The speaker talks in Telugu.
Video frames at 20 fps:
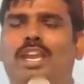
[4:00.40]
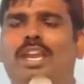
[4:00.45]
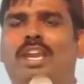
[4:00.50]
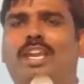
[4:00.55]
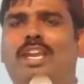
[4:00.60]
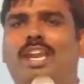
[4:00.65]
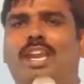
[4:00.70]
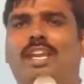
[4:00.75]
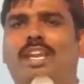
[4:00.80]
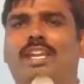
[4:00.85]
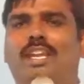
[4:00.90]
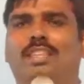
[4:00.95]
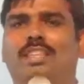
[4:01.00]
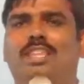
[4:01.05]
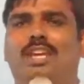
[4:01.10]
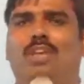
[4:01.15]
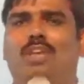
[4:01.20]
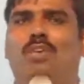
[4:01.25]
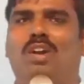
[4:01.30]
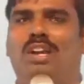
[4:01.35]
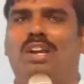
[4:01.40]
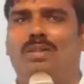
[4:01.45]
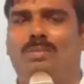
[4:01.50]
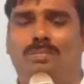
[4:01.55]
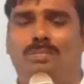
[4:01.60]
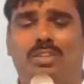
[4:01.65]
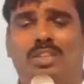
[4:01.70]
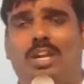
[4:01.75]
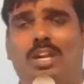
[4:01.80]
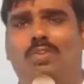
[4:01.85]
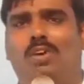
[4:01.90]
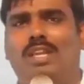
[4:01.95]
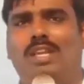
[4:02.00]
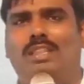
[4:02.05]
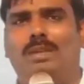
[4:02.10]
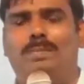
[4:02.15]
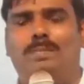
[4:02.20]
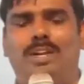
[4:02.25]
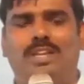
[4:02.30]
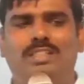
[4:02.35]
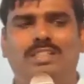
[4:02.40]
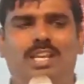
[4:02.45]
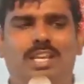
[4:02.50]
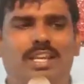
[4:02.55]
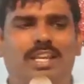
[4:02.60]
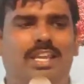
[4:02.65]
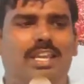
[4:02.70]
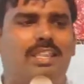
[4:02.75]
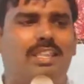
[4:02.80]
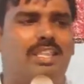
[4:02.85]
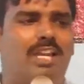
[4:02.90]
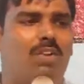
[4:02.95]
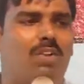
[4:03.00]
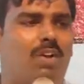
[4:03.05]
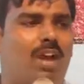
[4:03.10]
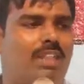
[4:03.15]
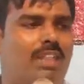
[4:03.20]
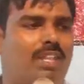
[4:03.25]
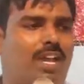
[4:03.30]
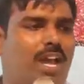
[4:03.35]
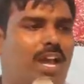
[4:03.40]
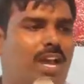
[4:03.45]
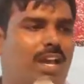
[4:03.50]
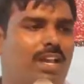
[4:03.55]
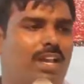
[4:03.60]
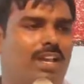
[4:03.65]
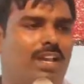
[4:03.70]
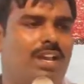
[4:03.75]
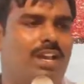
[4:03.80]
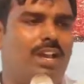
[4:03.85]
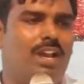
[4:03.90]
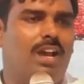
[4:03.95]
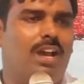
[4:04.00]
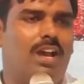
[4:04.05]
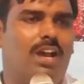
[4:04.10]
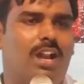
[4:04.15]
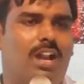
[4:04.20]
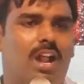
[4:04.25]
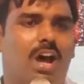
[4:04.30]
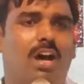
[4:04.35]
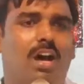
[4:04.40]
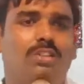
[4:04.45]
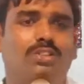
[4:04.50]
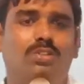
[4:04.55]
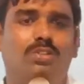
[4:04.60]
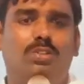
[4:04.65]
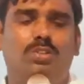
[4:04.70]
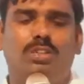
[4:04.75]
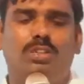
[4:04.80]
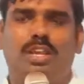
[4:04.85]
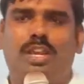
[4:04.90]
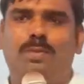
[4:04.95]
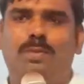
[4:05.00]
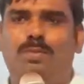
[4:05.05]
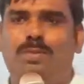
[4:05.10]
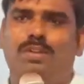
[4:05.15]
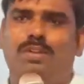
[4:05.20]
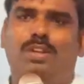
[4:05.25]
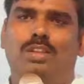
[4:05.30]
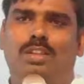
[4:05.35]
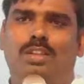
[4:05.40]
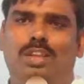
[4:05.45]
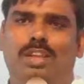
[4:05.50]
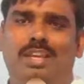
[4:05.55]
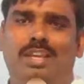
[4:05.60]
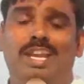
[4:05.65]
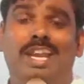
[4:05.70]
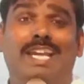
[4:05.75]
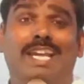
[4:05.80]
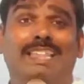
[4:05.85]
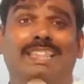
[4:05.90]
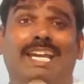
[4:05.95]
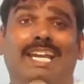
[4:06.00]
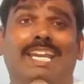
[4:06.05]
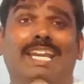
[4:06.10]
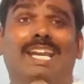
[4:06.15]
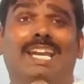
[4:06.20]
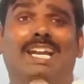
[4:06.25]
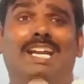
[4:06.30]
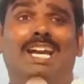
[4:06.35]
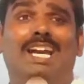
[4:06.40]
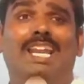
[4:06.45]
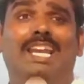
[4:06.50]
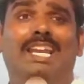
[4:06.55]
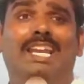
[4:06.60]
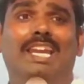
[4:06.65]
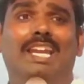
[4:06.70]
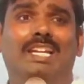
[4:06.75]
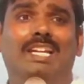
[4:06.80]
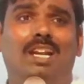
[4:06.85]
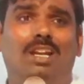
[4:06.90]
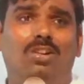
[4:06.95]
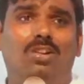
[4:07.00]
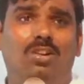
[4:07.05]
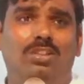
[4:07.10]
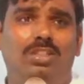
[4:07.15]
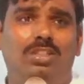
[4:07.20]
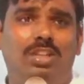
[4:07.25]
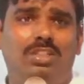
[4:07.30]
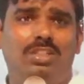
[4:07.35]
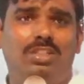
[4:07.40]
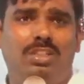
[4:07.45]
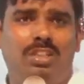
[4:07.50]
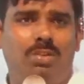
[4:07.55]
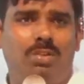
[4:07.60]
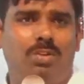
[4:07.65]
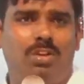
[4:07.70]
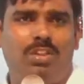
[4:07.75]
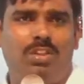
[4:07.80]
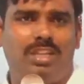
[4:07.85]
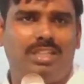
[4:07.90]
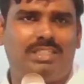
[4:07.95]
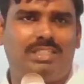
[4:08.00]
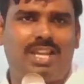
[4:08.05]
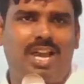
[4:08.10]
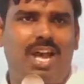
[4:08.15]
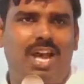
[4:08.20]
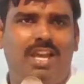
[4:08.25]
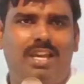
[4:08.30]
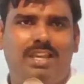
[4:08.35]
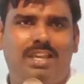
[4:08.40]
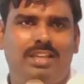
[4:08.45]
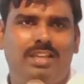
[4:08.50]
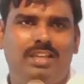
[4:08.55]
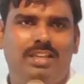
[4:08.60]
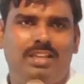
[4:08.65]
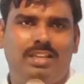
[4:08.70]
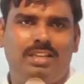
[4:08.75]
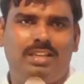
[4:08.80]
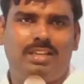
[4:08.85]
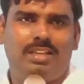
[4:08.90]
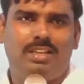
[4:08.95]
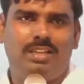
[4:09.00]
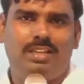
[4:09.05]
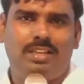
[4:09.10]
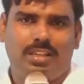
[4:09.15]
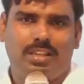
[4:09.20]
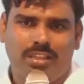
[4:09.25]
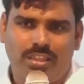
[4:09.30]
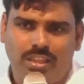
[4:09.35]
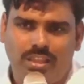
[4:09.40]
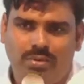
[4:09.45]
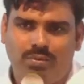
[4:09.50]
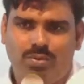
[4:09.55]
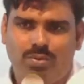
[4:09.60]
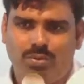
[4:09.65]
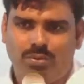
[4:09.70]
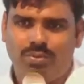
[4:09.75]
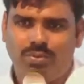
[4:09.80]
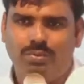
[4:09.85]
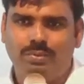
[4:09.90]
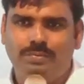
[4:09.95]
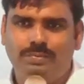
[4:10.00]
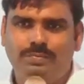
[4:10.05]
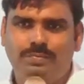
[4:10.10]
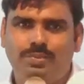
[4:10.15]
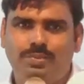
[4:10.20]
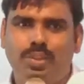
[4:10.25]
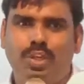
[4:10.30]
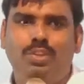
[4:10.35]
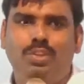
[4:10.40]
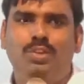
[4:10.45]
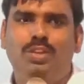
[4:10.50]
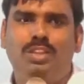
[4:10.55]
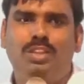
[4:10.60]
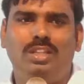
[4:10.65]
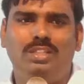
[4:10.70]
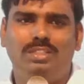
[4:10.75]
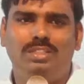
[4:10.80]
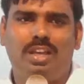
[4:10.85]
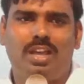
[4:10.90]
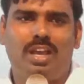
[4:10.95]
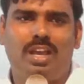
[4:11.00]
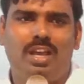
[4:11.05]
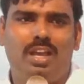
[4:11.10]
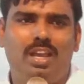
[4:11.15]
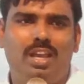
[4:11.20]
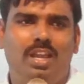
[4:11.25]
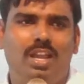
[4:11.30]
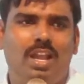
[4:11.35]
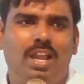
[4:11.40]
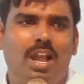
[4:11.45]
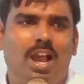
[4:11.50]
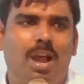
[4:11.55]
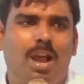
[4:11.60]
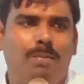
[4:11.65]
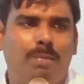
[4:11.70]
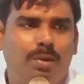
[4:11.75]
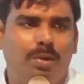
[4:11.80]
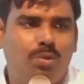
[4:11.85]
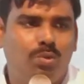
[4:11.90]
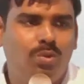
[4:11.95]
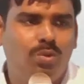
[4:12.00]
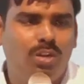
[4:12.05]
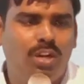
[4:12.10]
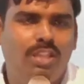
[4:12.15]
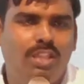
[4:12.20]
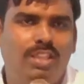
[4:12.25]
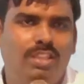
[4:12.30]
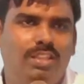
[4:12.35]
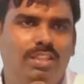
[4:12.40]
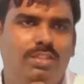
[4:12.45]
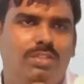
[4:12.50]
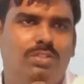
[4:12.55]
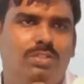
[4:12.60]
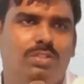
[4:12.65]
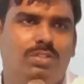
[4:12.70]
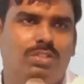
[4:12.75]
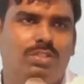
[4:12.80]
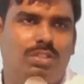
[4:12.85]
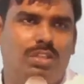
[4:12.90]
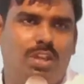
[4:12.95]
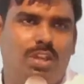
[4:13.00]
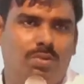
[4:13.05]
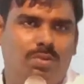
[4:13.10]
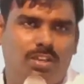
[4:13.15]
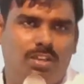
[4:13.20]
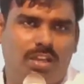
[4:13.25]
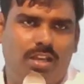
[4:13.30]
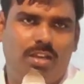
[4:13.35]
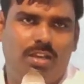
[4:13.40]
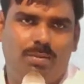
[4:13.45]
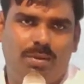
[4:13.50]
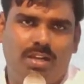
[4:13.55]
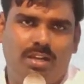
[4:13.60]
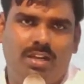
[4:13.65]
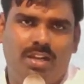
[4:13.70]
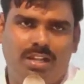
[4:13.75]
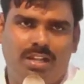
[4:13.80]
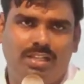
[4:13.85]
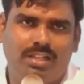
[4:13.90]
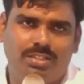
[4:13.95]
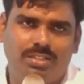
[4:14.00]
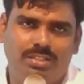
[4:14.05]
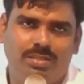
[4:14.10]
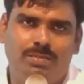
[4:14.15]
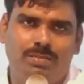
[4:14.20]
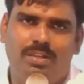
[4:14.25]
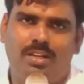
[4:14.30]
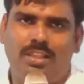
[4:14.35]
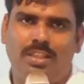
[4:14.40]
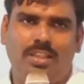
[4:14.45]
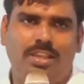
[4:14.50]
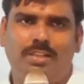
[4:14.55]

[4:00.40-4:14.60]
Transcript: హేగేకి తర్వాత తర్వాత ప్రజలకి తర్వాత రాజుకు దయ పుట్టింది దయ కలిగేటట్లు చేసింది ఎవరో తెలుసా దేవుడు ఎందుకో తెలుసా ఆమెకున్నది తీసుకొచ్చి దేవుని దగ్గర పెట్టడానికి ఇష్టపడు